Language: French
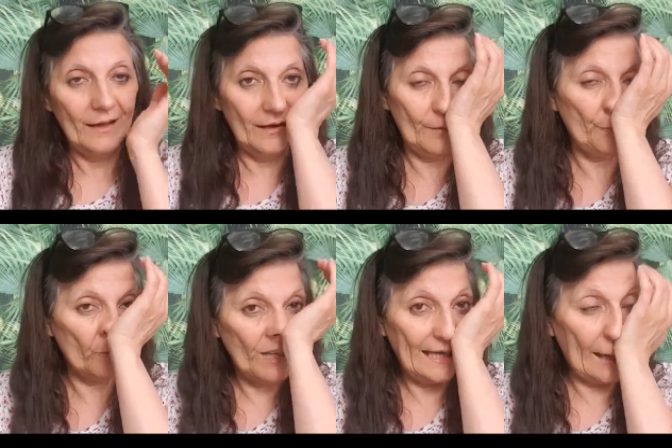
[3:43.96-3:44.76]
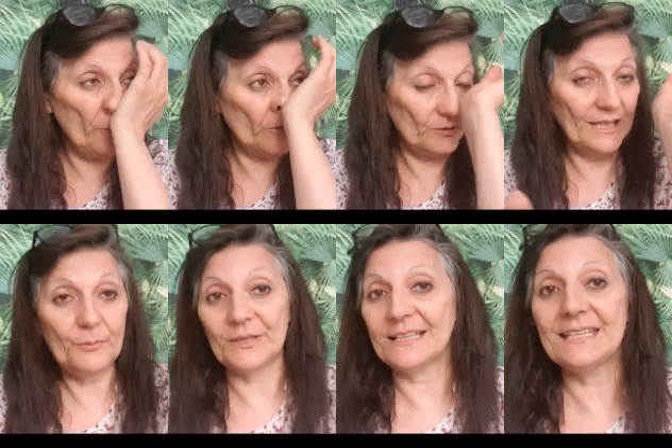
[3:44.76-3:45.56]
Euh, pour moi, il a abandonné.
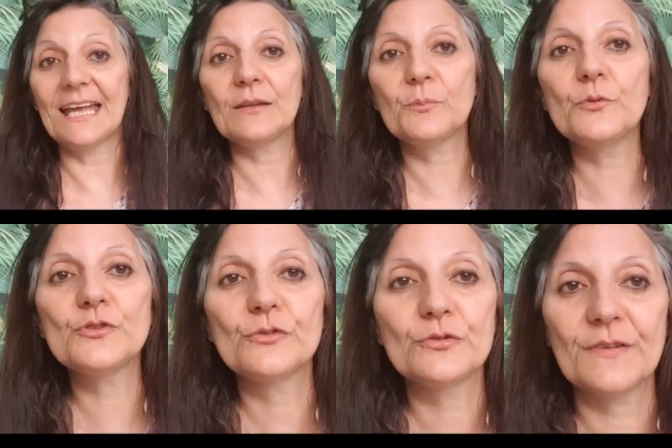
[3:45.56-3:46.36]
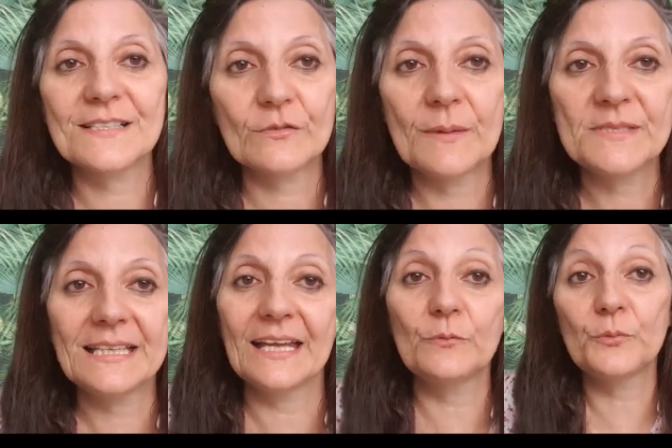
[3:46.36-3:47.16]
Peut-être il a une puce. De toute façon, même
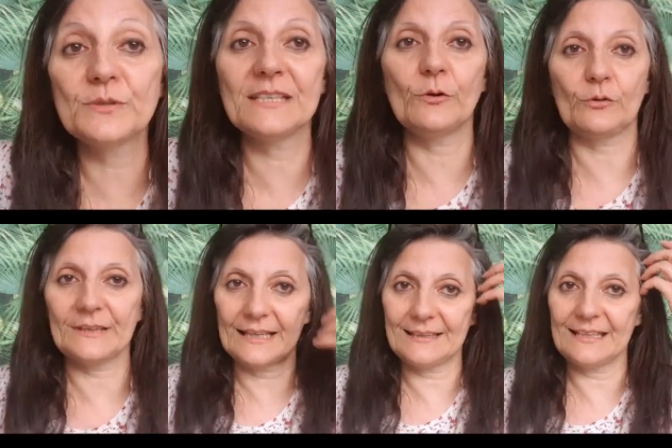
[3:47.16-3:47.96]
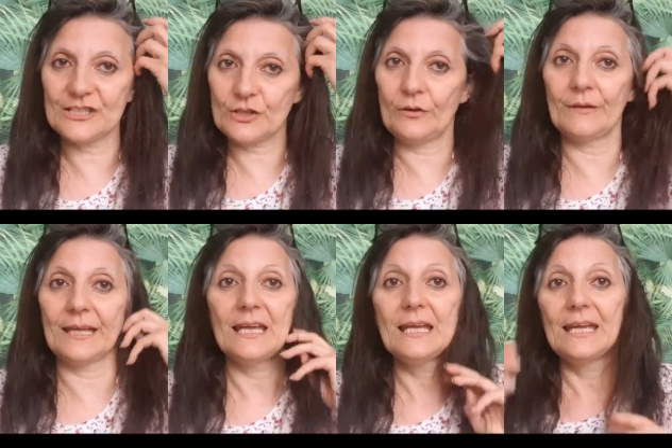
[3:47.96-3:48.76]
s'il a une puce, ils vont contacter les gens et
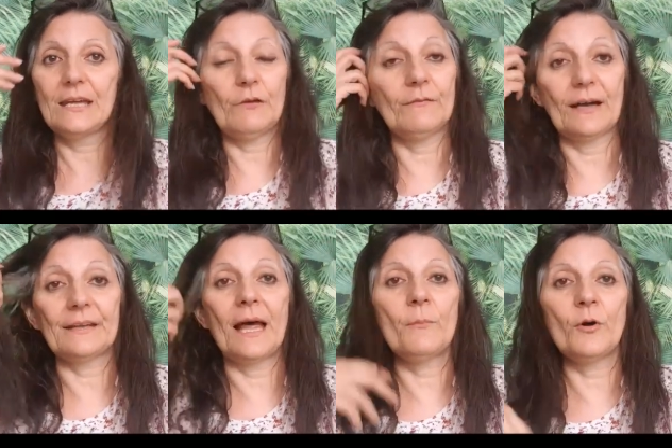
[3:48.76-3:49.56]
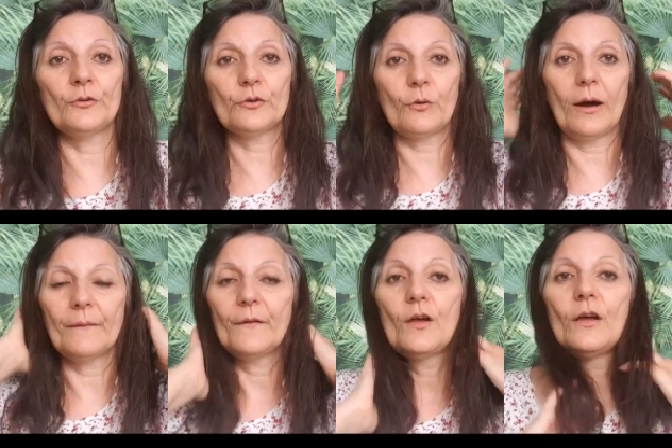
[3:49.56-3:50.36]
ils vont avoir une amende, quoi.
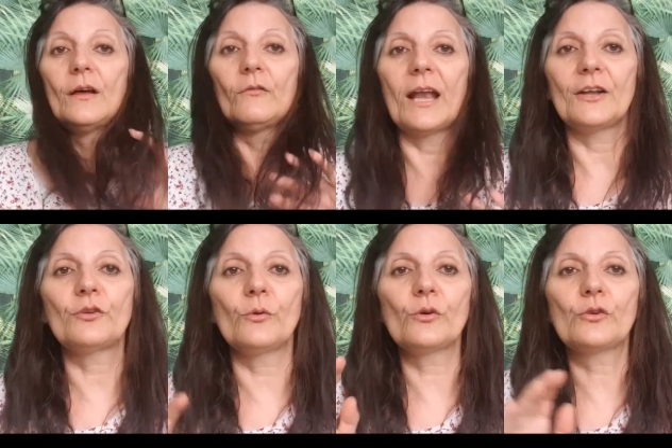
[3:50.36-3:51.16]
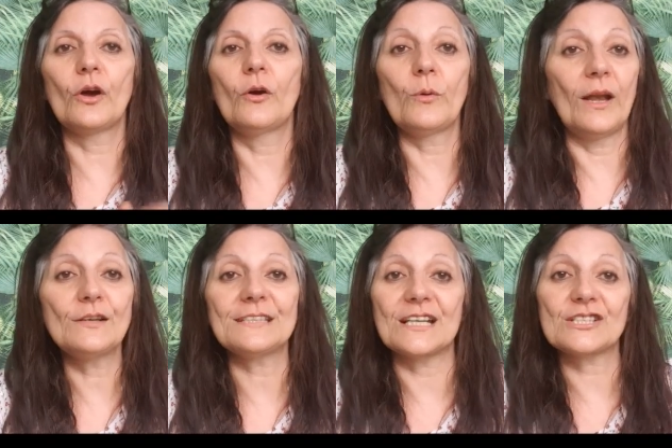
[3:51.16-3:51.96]
Voilà, donc, ou alors
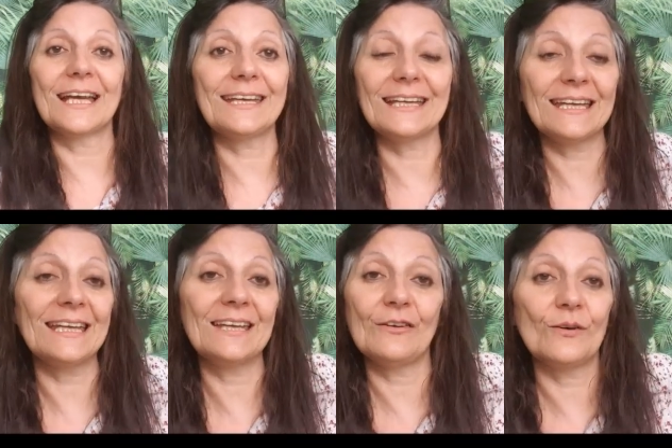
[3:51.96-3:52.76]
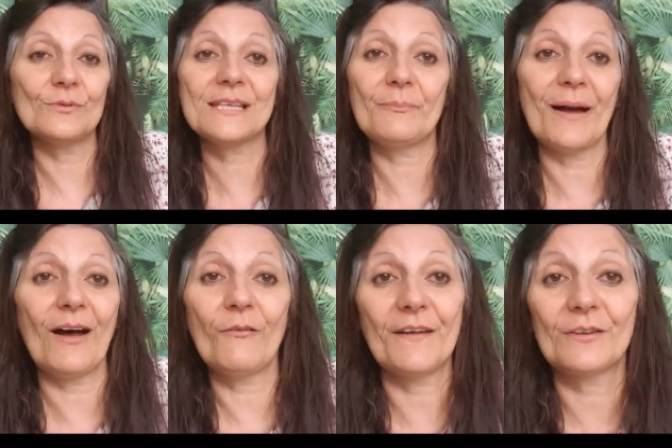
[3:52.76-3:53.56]
c'est un chat qui est né, on ne sait pas,
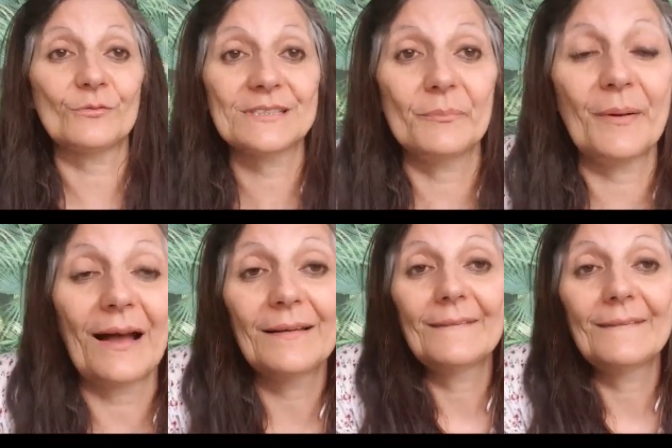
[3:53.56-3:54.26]
en fait, on ne sait pas.